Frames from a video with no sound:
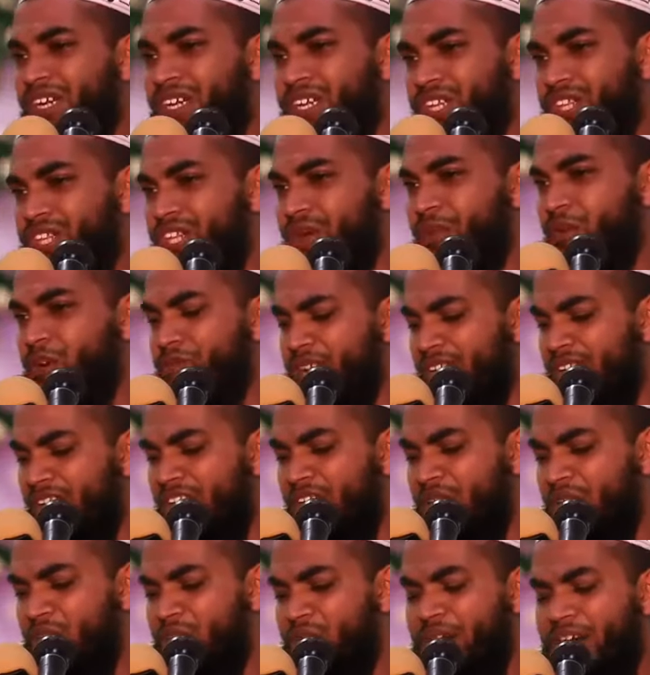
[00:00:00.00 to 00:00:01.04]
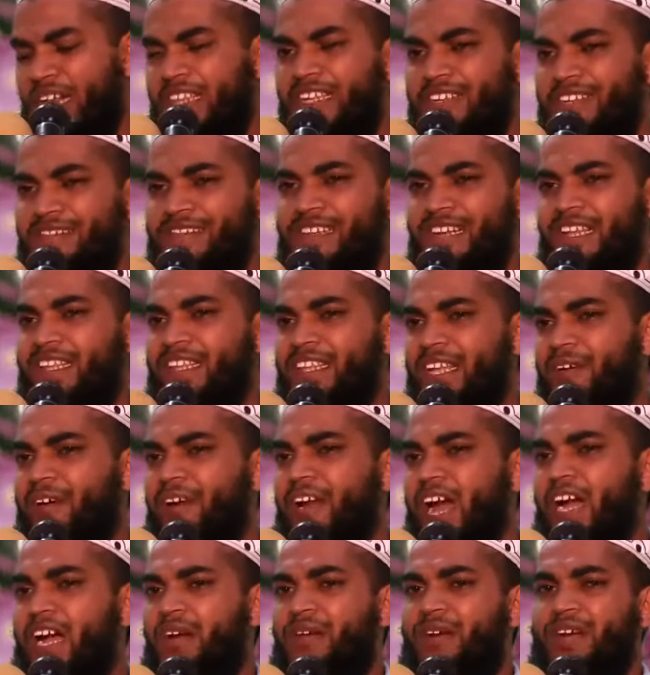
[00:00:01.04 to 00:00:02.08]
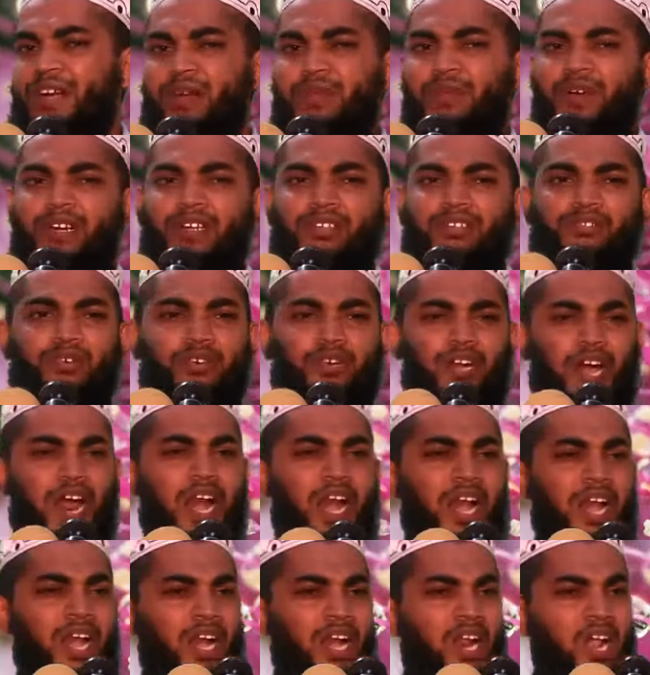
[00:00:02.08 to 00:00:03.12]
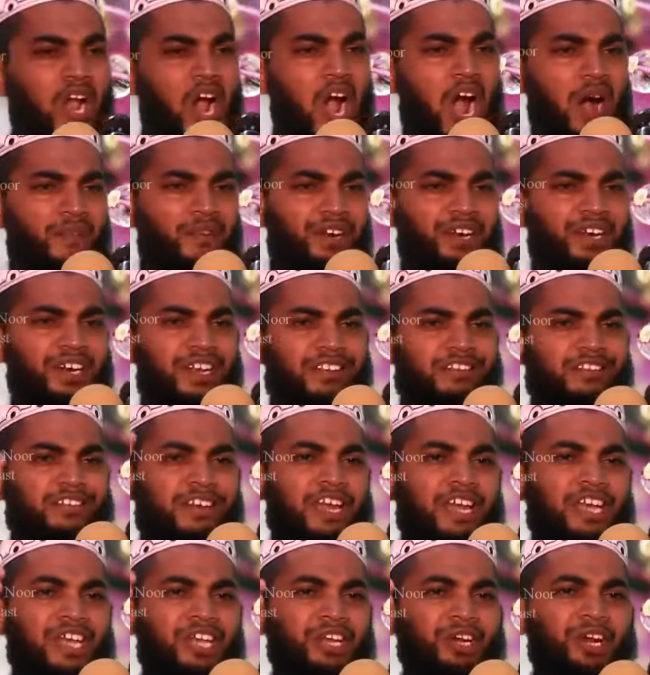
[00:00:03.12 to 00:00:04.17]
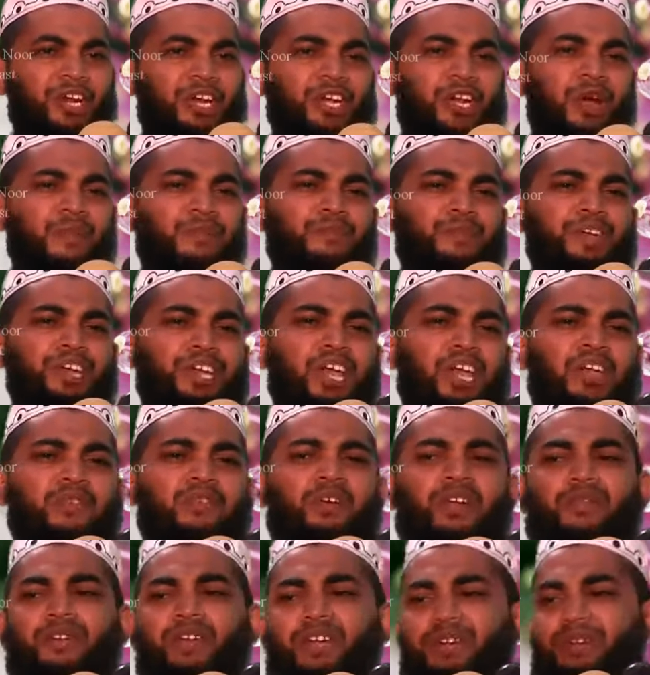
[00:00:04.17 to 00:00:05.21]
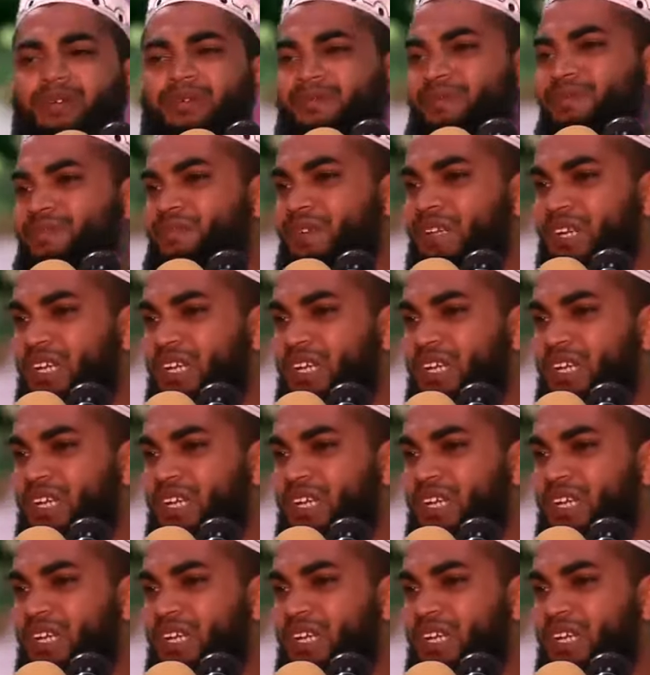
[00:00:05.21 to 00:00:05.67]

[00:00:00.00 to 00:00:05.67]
இந்த பூமியிலே ஒரு மனிதன் சிறந்தவனாக வேண்டும் என்று சொன்னால் அவனிடத்திலே இறை நம்பிக்கை வர வேண்டும்